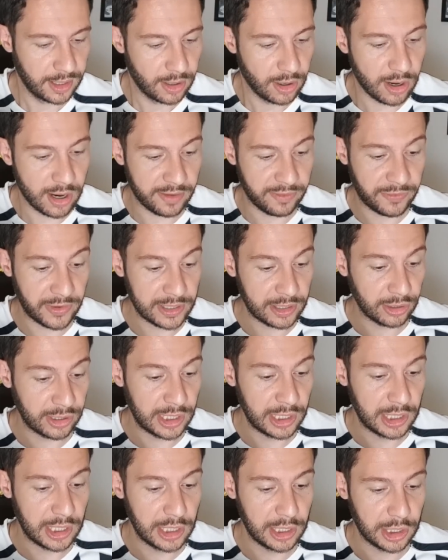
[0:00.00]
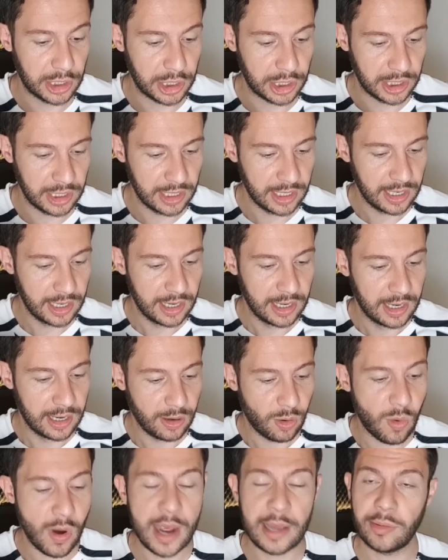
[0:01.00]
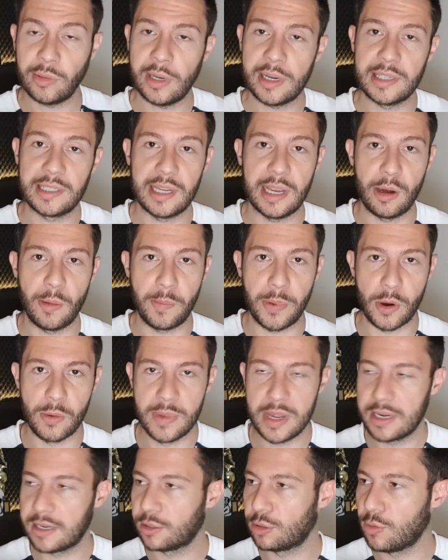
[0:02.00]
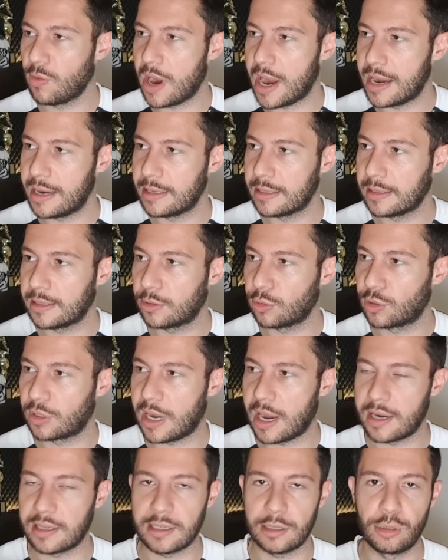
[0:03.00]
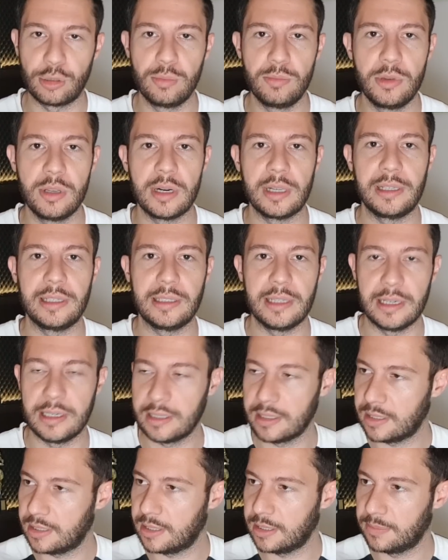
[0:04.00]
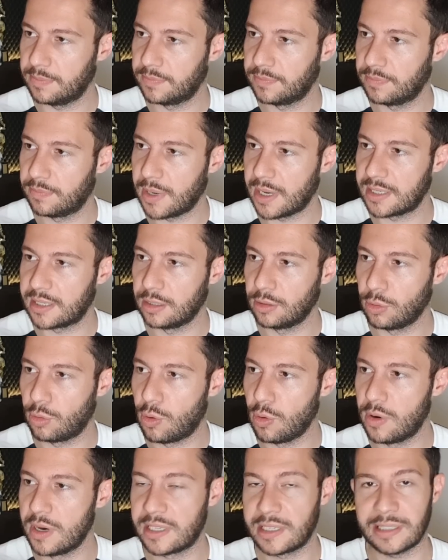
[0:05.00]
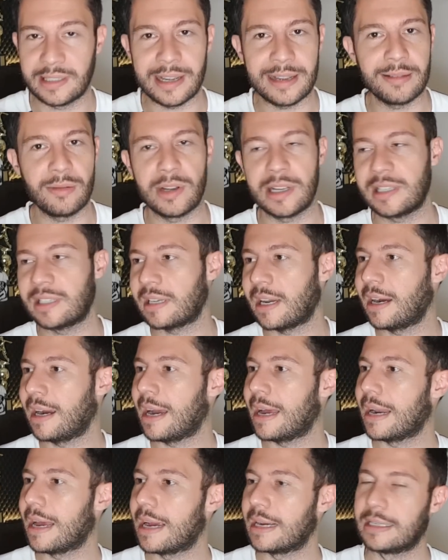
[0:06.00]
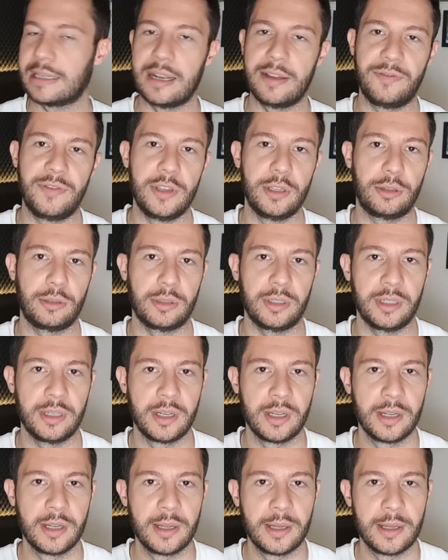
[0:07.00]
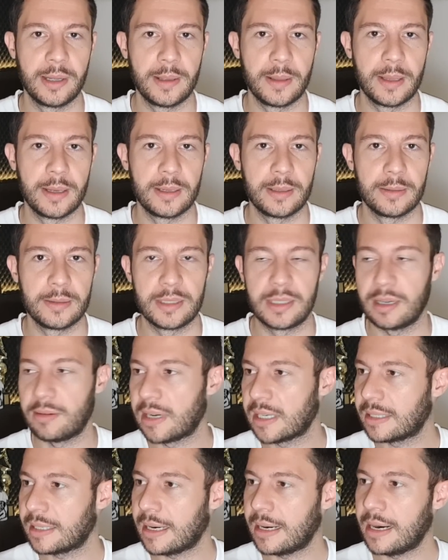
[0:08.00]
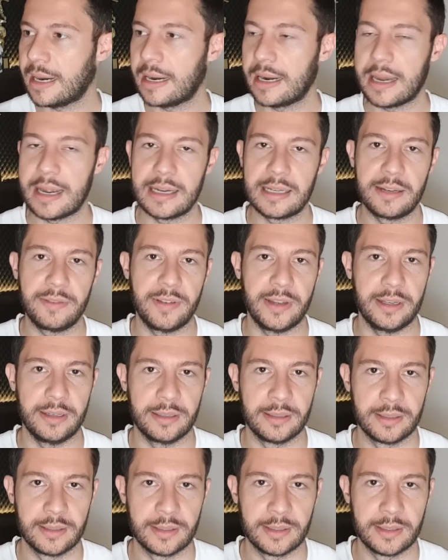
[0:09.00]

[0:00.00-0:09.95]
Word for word: Ó, vou fazer o seguinte. 4 a 0 Palmeiras no Allianz. Os caras assumiram a liderança, passando o Corinthians. Que tá uma sacanagem, né, Vitor? Isso é uma sacanagem, velho.